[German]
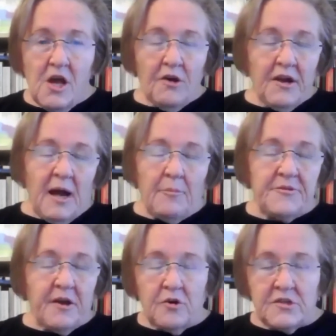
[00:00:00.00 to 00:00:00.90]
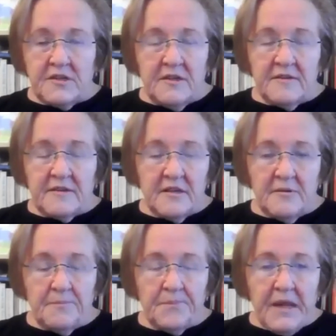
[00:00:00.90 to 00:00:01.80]
Und da gab es ja auch
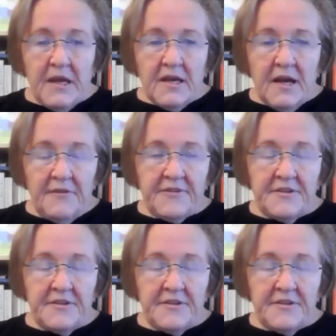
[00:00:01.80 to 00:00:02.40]
diesen ganz